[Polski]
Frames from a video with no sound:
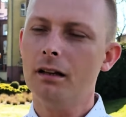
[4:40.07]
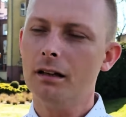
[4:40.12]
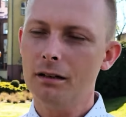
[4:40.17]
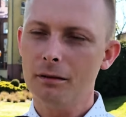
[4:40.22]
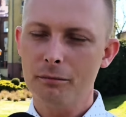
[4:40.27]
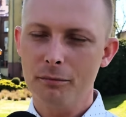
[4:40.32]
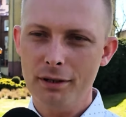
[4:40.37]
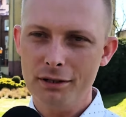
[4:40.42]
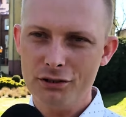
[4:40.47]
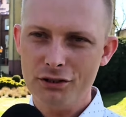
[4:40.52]

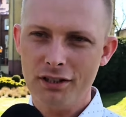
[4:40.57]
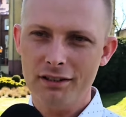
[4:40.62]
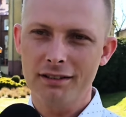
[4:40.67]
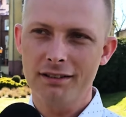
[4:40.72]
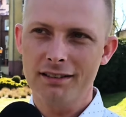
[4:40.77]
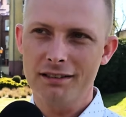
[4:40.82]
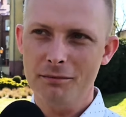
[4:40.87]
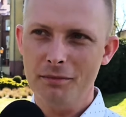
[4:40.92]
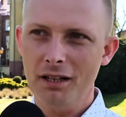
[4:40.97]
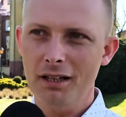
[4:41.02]
E, bez
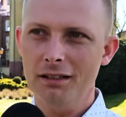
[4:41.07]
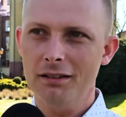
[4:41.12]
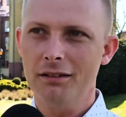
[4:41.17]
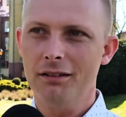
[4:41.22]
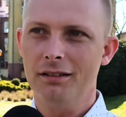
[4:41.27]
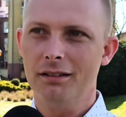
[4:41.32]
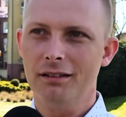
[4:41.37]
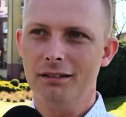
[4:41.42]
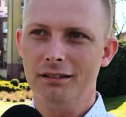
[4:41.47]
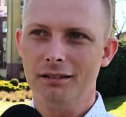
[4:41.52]
żadnych zmian.
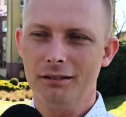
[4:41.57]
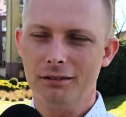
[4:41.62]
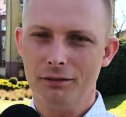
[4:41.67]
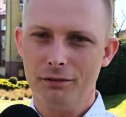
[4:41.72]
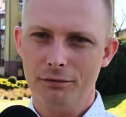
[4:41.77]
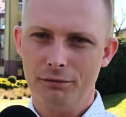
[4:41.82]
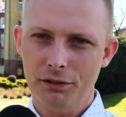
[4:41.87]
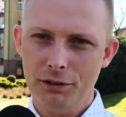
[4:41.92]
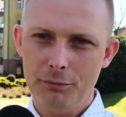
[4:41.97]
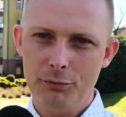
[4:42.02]
E,
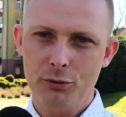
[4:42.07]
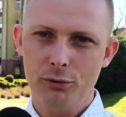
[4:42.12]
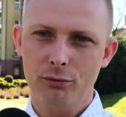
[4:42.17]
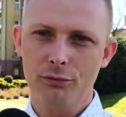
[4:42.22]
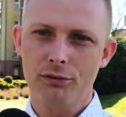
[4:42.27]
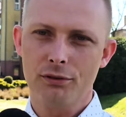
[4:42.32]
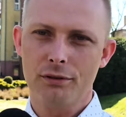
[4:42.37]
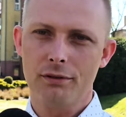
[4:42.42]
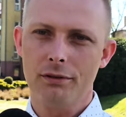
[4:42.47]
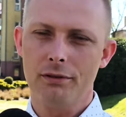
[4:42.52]
w lipcu
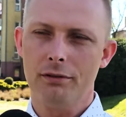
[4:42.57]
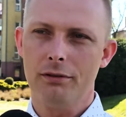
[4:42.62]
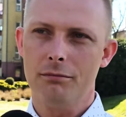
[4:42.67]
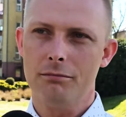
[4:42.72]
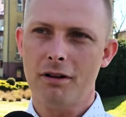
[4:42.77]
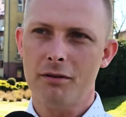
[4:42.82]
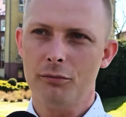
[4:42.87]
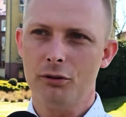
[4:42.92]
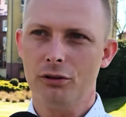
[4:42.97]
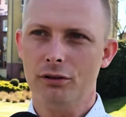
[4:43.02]

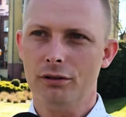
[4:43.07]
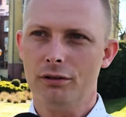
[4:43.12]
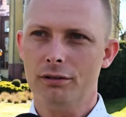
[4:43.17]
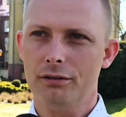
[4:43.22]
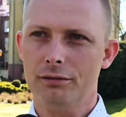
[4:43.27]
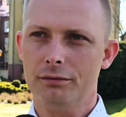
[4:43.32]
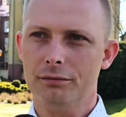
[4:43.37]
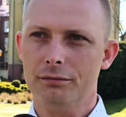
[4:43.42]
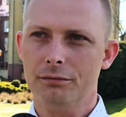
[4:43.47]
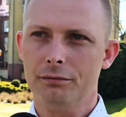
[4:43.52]
mamy
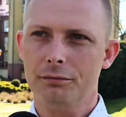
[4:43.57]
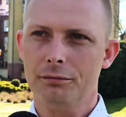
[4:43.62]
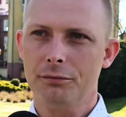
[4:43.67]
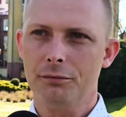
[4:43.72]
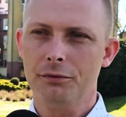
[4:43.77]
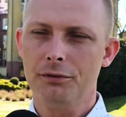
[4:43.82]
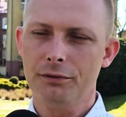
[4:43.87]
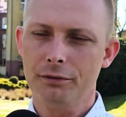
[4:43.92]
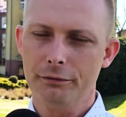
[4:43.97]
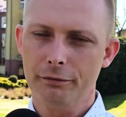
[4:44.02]

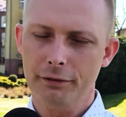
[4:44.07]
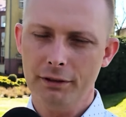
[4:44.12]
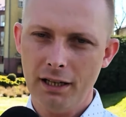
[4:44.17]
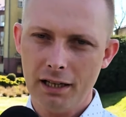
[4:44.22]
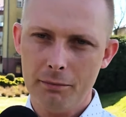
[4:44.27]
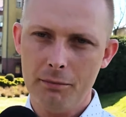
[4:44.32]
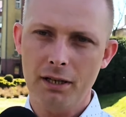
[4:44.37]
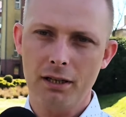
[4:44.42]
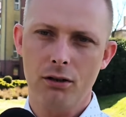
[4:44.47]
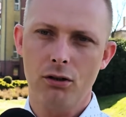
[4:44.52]

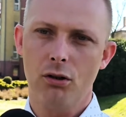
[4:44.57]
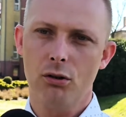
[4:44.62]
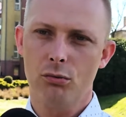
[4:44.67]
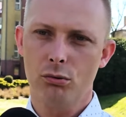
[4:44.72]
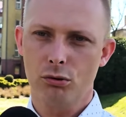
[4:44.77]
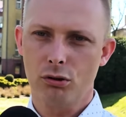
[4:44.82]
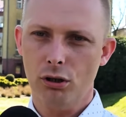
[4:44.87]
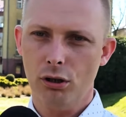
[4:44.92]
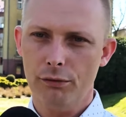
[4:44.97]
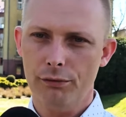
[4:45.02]
jarmark
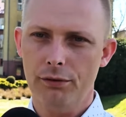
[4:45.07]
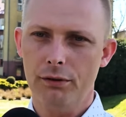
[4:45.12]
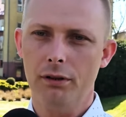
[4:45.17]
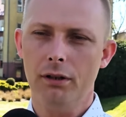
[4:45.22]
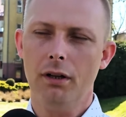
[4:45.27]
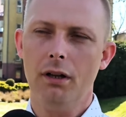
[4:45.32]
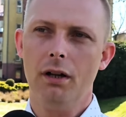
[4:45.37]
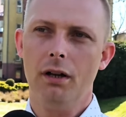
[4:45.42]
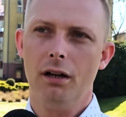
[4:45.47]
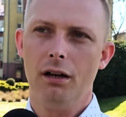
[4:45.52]
ogórkowy
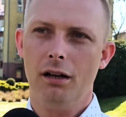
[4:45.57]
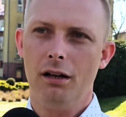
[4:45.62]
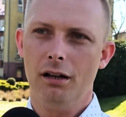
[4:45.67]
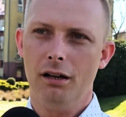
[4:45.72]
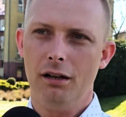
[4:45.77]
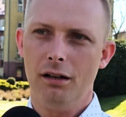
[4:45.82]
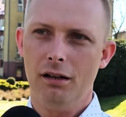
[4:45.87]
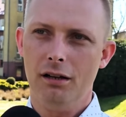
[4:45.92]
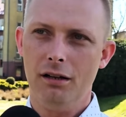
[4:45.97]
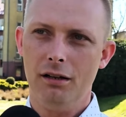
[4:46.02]

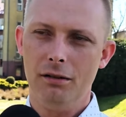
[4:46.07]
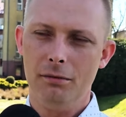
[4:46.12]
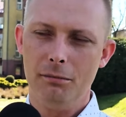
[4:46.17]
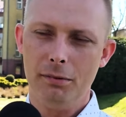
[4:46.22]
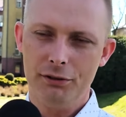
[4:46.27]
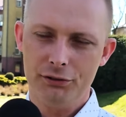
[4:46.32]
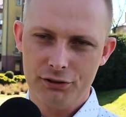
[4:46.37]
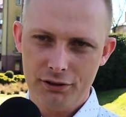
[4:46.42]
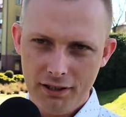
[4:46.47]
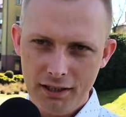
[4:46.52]
e,
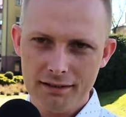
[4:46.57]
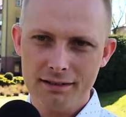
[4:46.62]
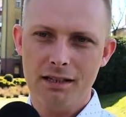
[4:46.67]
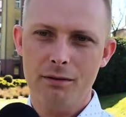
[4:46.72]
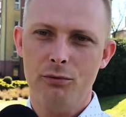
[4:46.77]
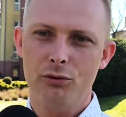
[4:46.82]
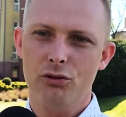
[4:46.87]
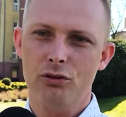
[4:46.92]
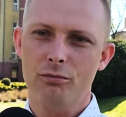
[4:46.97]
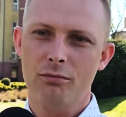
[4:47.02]
będzie tak
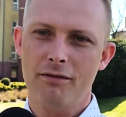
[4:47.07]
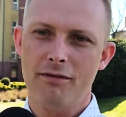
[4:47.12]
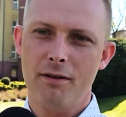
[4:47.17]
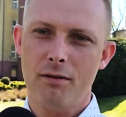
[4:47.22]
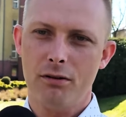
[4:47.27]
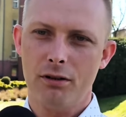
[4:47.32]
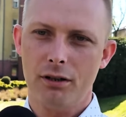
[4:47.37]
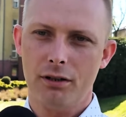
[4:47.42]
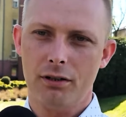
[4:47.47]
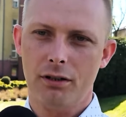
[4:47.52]
samo się
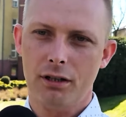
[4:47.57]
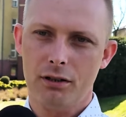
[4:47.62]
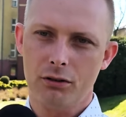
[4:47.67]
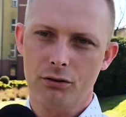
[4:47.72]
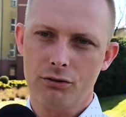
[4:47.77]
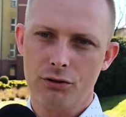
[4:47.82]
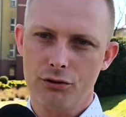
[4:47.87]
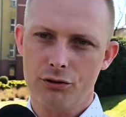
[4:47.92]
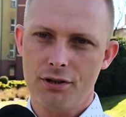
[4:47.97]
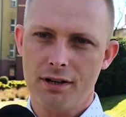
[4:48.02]
odbywał jak, jak
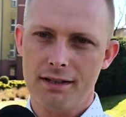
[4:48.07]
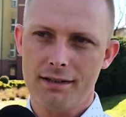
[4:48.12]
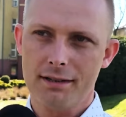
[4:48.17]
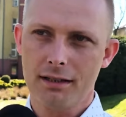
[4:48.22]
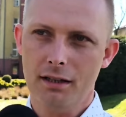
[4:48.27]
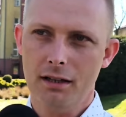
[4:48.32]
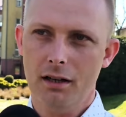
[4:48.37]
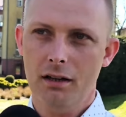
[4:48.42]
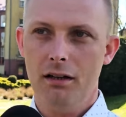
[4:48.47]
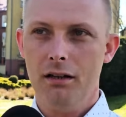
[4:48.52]

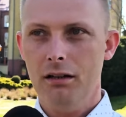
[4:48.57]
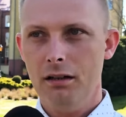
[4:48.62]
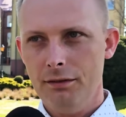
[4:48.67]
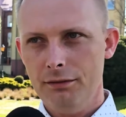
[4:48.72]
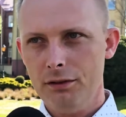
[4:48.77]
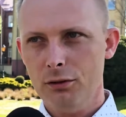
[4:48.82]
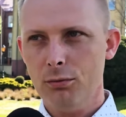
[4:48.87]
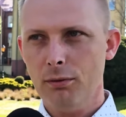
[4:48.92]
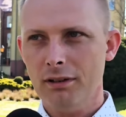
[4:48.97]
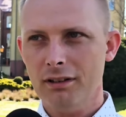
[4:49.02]
dotychczas. E,
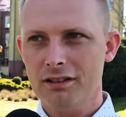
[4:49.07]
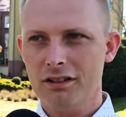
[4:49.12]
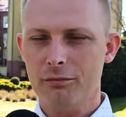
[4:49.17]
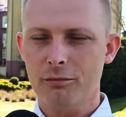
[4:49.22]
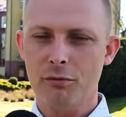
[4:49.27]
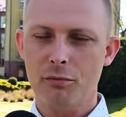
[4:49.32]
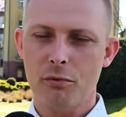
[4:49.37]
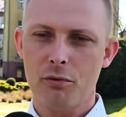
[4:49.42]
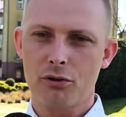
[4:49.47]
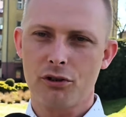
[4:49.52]
ewentualnie
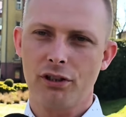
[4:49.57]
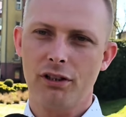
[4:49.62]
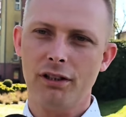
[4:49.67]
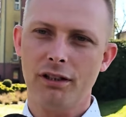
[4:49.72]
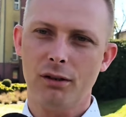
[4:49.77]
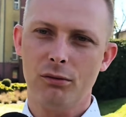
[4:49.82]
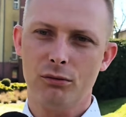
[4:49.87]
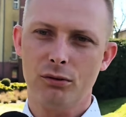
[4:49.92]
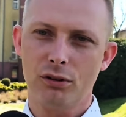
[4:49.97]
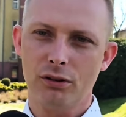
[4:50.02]
zrobimy może
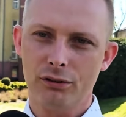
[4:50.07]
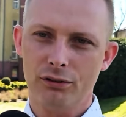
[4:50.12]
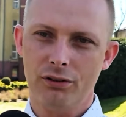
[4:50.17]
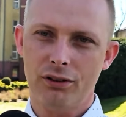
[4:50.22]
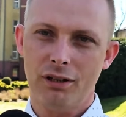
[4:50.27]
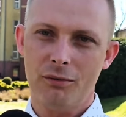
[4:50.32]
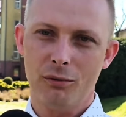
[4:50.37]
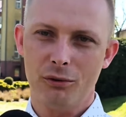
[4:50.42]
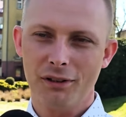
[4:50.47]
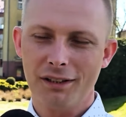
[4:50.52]
kilka
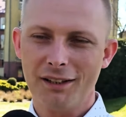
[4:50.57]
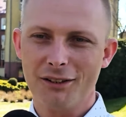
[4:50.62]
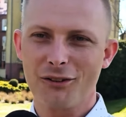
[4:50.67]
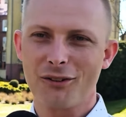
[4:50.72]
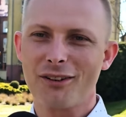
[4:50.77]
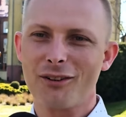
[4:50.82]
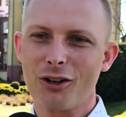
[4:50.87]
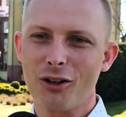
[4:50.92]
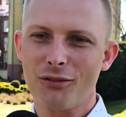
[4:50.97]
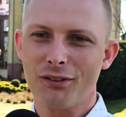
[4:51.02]
udogodnień albo kilka
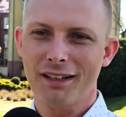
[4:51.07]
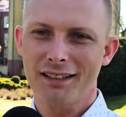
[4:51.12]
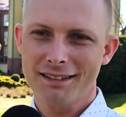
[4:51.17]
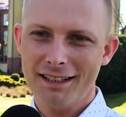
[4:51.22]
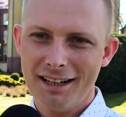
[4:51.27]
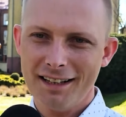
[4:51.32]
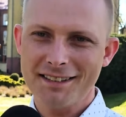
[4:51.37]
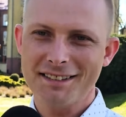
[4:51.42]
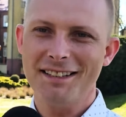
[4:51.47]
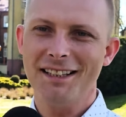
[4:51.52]
dodatkowych
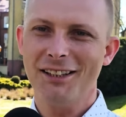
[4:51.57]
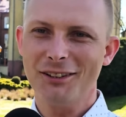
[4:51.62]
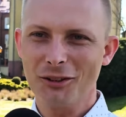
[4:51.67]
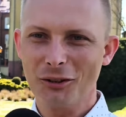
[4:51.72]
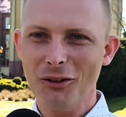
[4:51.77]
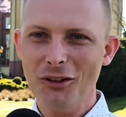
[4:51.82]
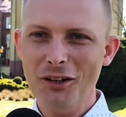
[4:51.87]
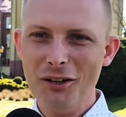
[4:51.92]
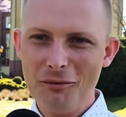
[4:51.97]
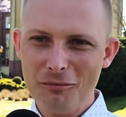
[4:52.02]
atrakcji, ale
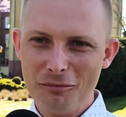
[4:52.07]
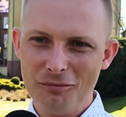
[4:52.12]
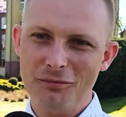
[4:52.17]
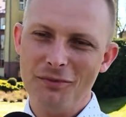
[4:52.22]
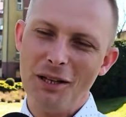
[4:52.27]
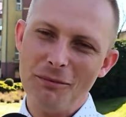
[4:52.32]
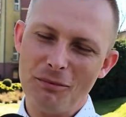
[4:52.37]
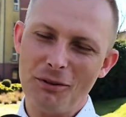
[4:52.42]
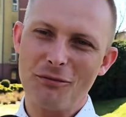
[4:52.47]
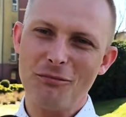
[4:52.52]
to
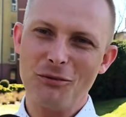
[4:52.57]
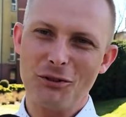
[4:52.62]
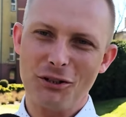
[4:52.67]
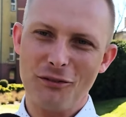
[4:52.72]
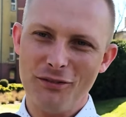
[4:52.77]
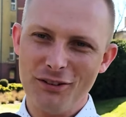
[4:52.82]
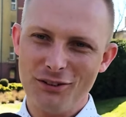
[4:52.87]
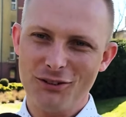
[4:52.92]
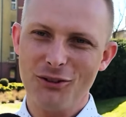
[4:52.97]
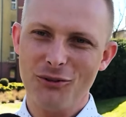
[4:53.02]
najpierw
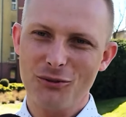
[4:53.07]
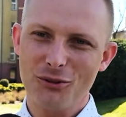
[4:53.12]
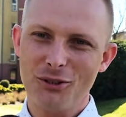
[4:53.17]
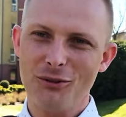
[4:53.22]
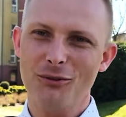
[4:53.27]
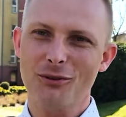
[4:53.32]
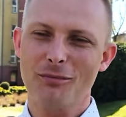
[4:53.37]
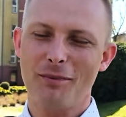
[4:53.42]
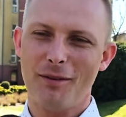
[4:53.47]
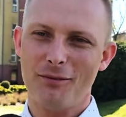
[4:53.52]
muszę wejść do
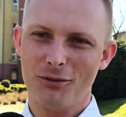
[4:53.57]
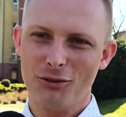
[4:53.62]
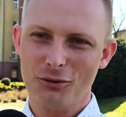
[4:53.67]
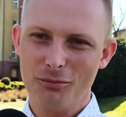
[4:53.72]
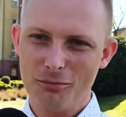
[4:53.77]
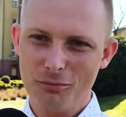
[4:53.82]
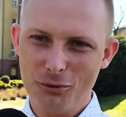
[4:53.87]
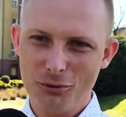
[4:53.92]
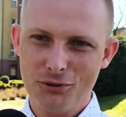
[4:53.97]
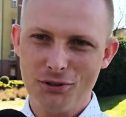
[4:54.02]
urzędu,
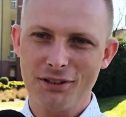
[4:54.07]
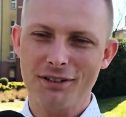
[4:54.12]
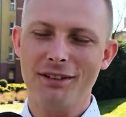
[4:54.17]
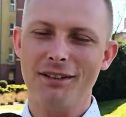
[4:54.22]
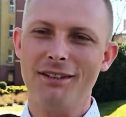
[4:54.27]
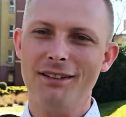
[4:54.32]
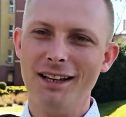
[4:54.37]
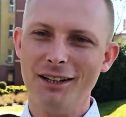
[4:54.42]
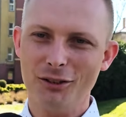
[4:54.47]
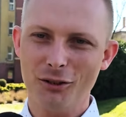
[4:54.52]
sprawdzić budżet,
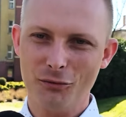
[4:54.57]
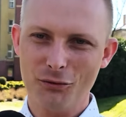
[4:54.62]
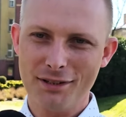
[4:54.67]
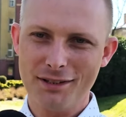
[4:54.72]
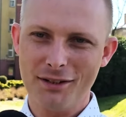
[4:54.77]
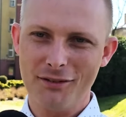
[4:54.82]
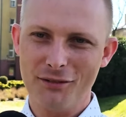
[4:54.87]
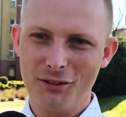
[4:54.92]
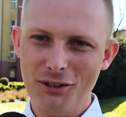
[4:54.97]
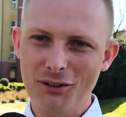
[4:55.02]
jak to
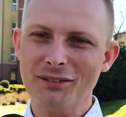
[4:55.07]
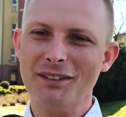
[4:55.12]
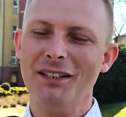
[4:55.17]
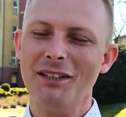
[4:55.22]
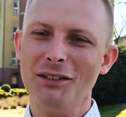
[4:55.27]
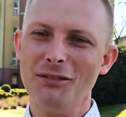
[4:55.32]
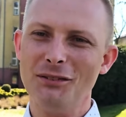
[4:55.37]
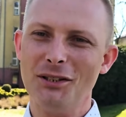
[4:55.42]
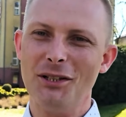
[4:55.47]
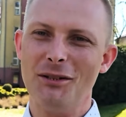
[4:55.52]
wszystko wygląda
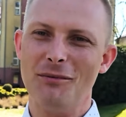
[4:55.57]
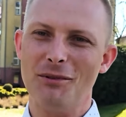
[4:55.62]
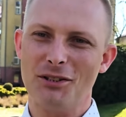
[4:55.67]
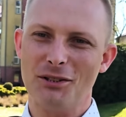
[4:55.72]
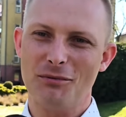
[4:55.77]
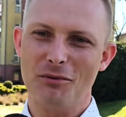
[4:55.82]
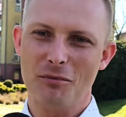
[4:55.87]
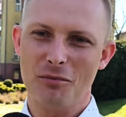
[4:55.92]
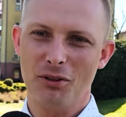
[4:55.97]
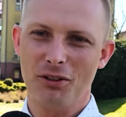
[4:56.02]
i wtedy
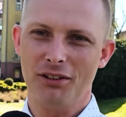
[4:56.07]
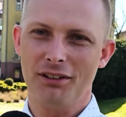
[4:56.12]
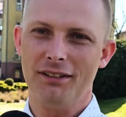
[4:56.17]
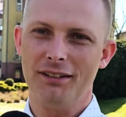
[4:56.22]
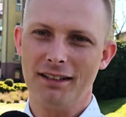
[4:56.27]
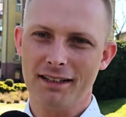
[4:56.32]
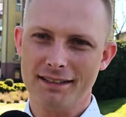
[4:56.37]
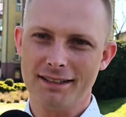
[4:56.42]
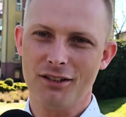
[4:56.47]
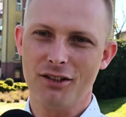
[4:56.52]
będziemy mogli
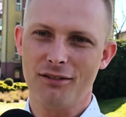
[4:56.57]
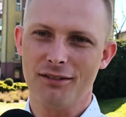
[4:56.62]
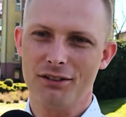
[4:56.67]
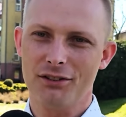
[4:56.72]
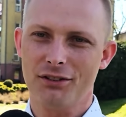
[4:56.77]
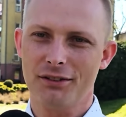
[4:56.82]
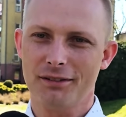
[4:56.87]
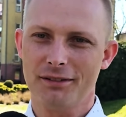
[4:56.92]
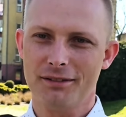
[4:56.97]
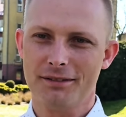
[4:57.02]

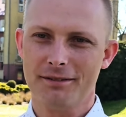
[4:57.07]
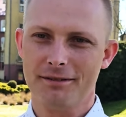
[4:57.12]
decydować.